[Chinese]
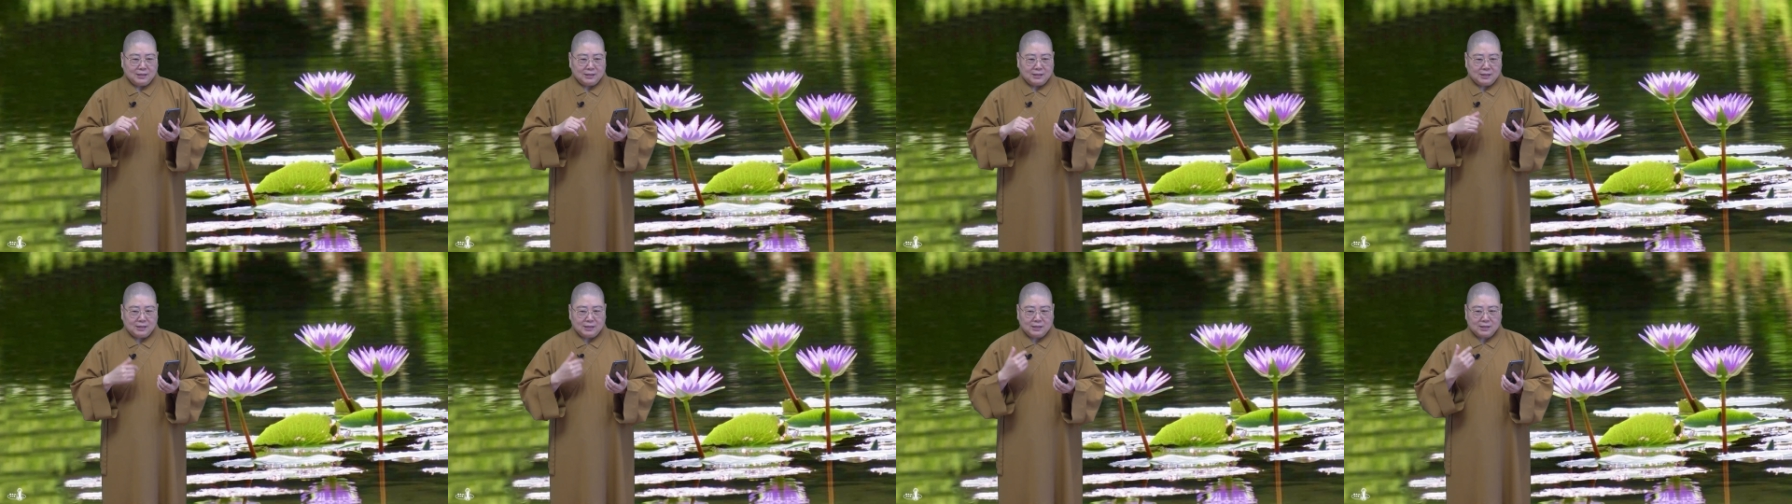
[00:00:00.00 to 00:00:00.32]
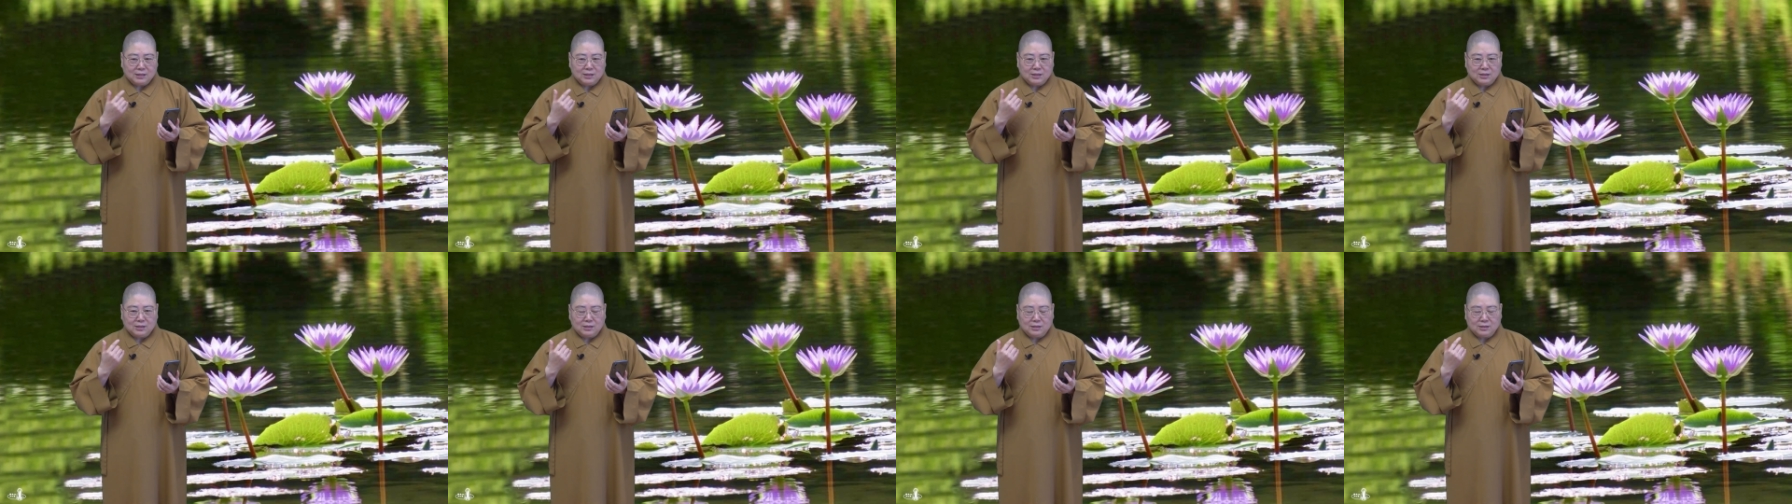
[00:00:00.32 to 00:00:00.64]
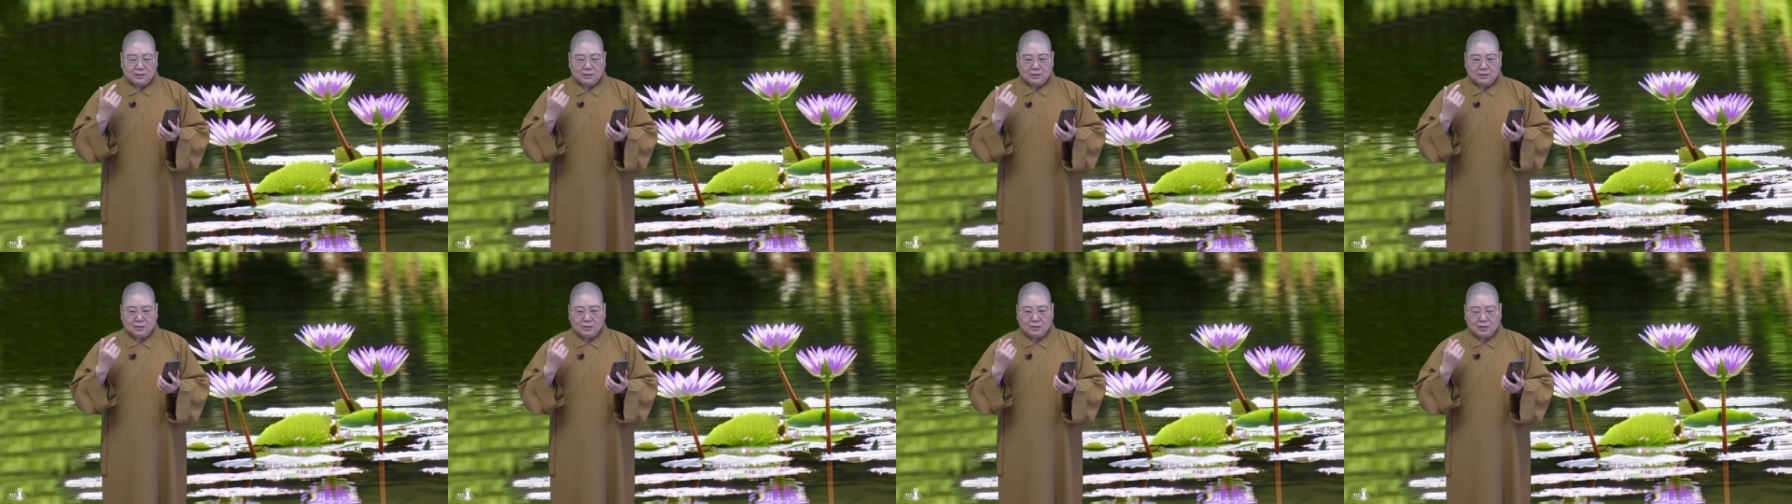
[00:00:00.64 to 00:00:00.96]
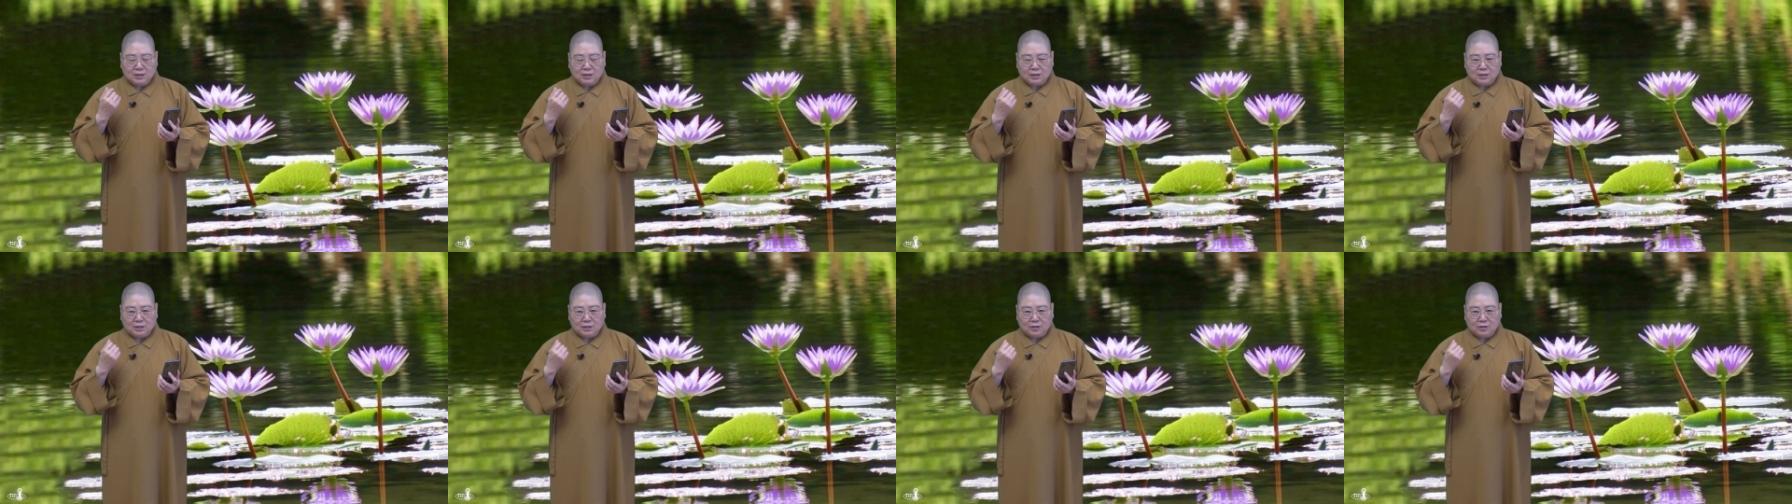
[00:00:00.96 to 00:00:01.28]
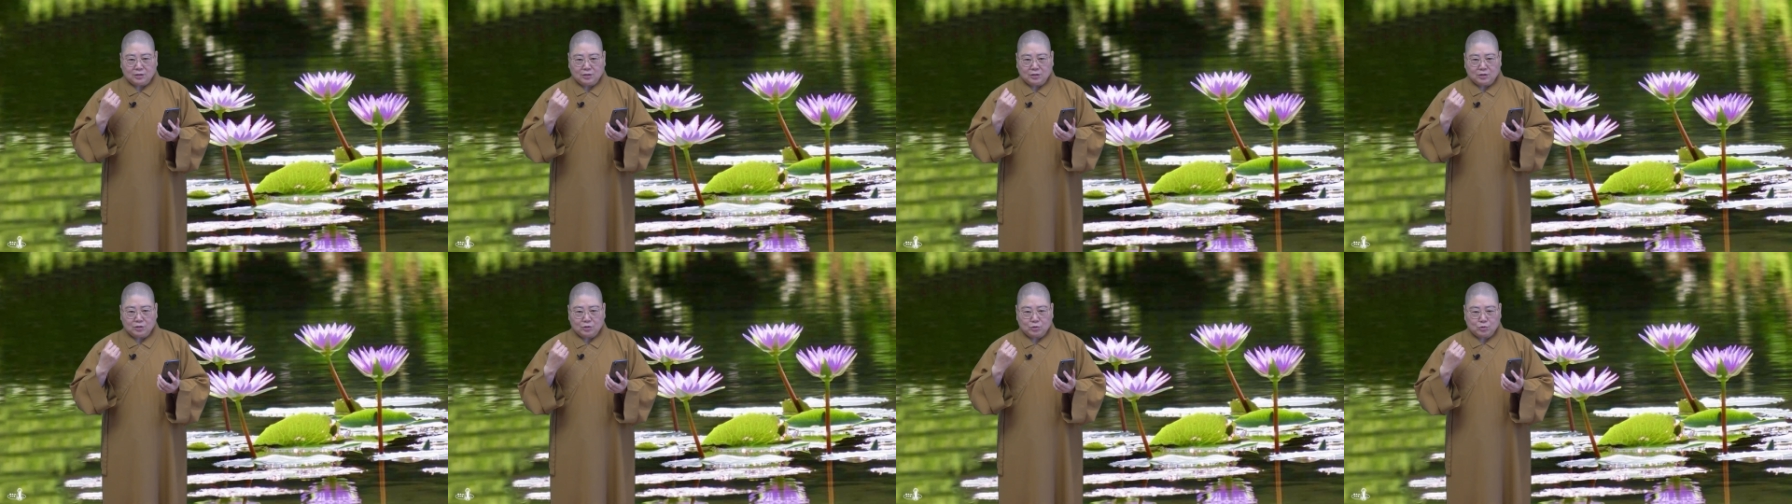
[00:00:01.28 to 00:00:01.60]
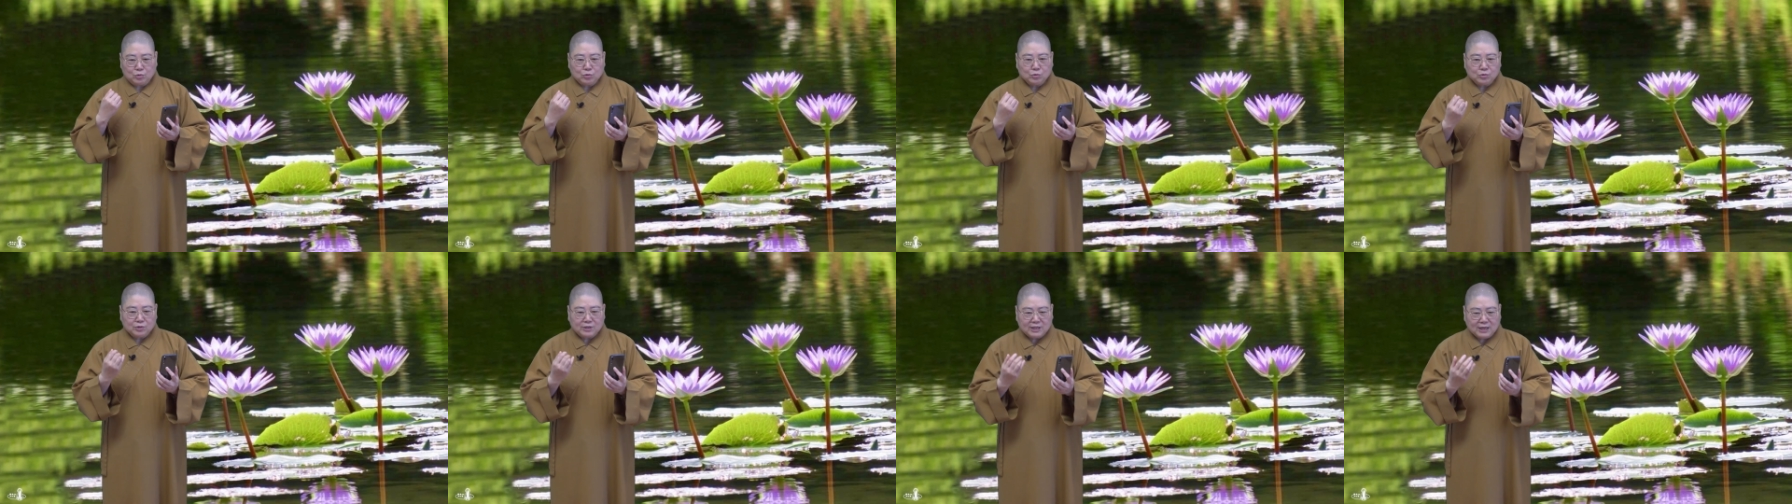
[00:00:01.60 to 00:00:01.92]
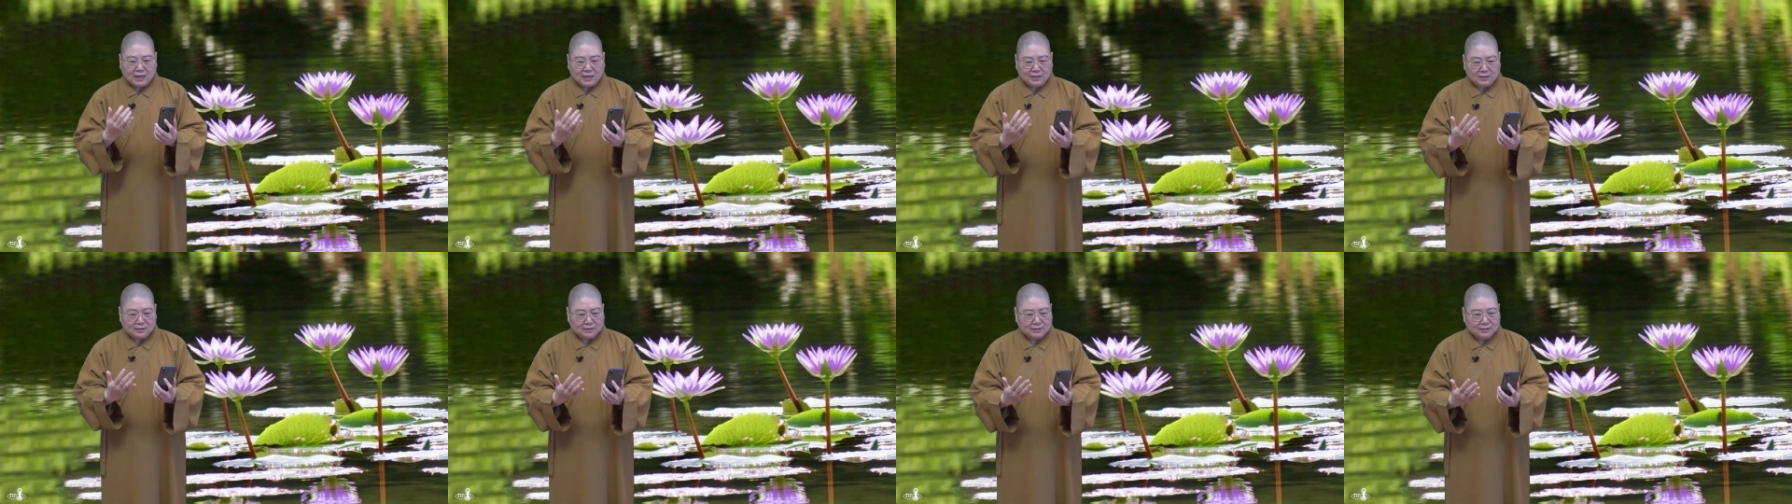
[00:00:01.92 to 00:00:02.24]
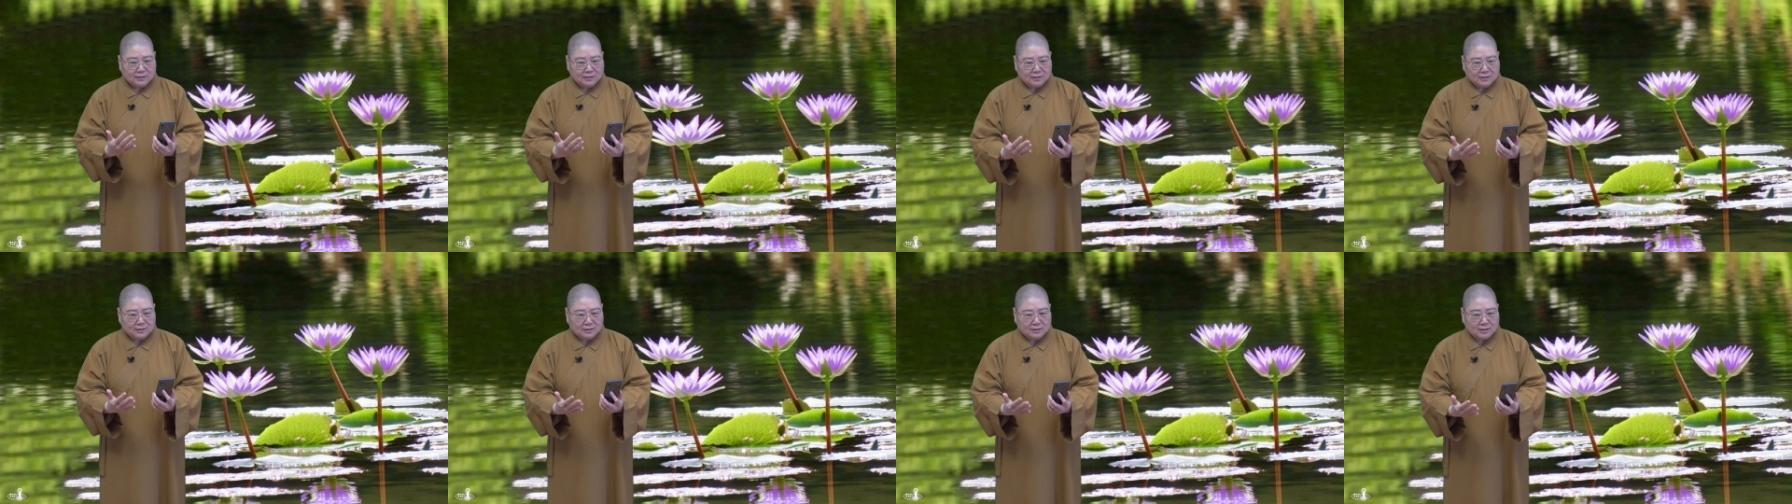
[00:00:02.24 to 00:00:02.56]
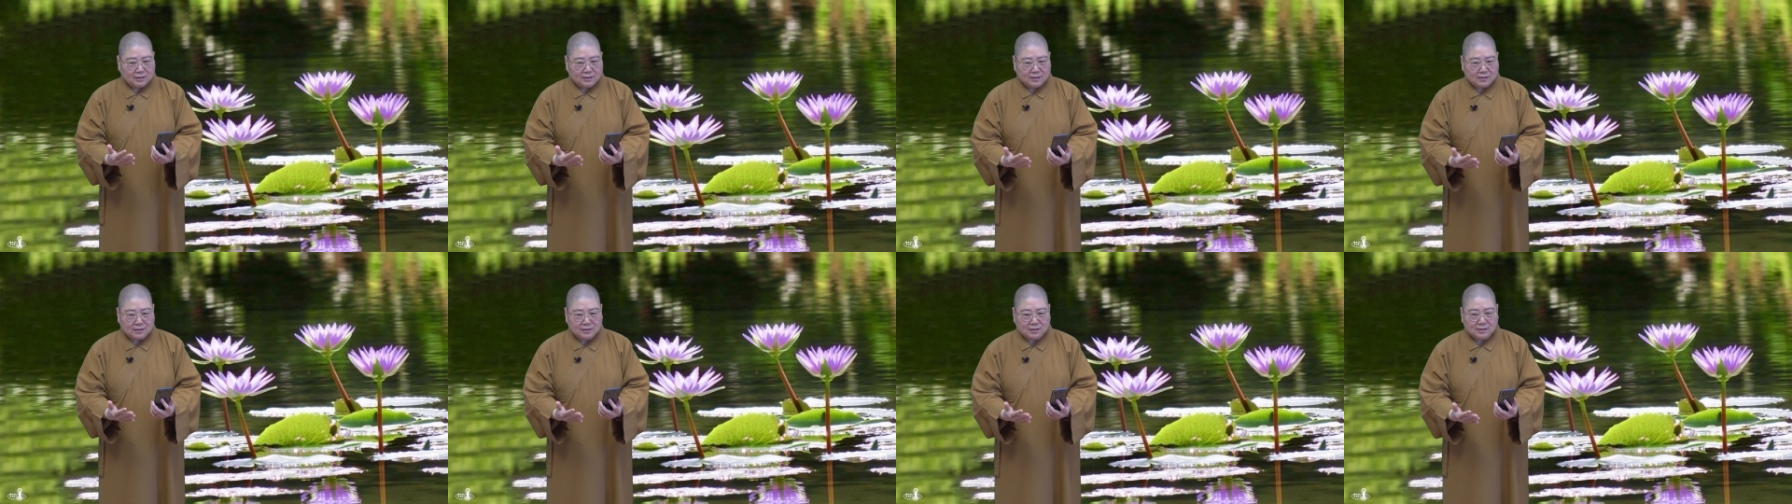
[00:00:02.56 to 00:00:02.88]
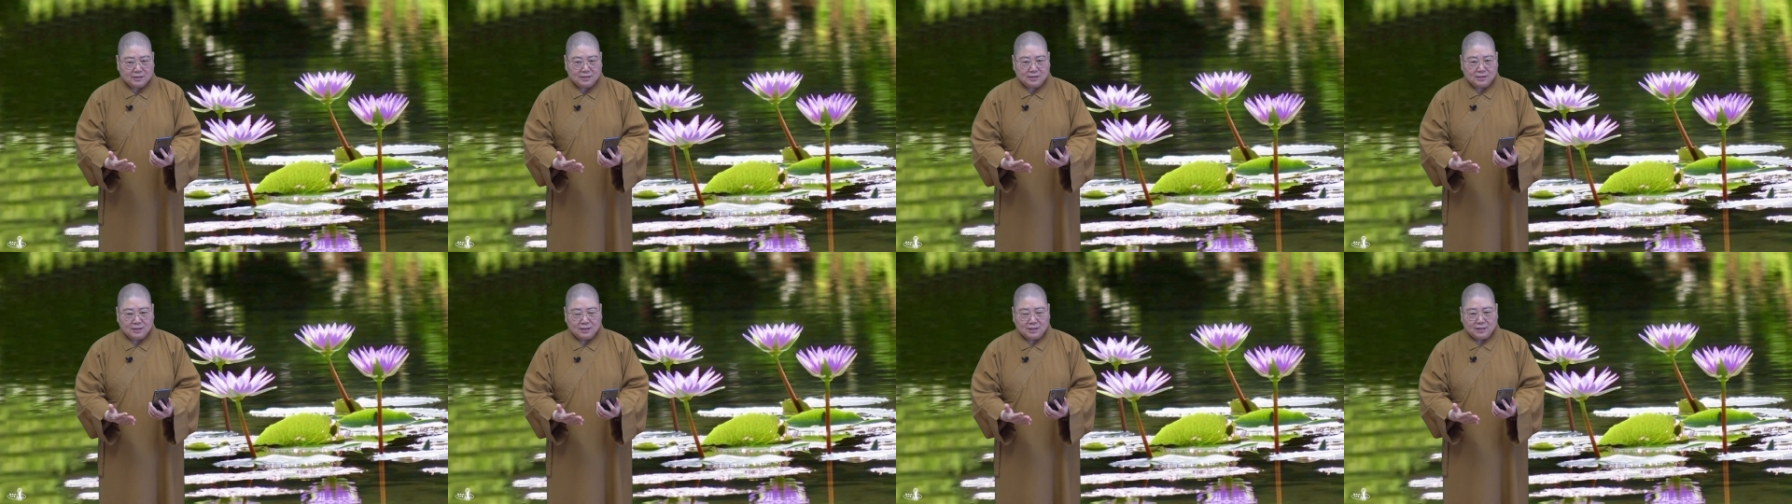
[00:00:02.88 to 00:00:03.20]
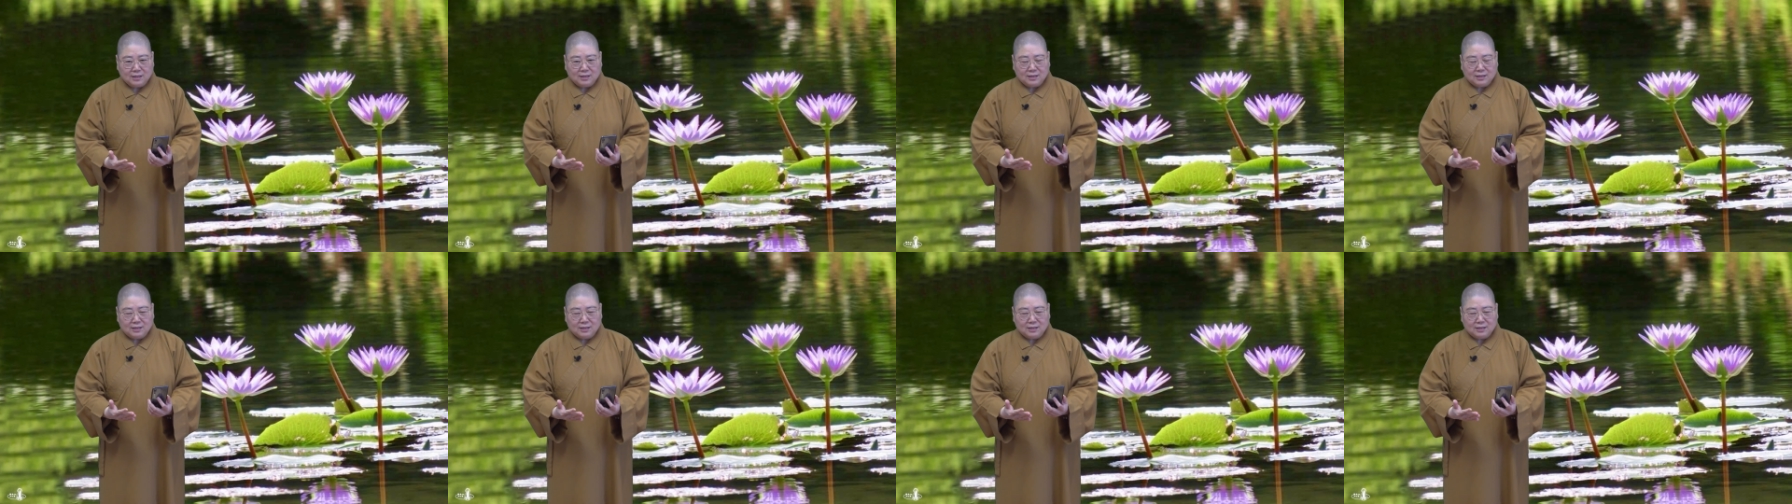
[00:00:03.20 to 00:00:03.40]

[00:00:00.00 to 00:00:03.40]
其实呃，树葬你是。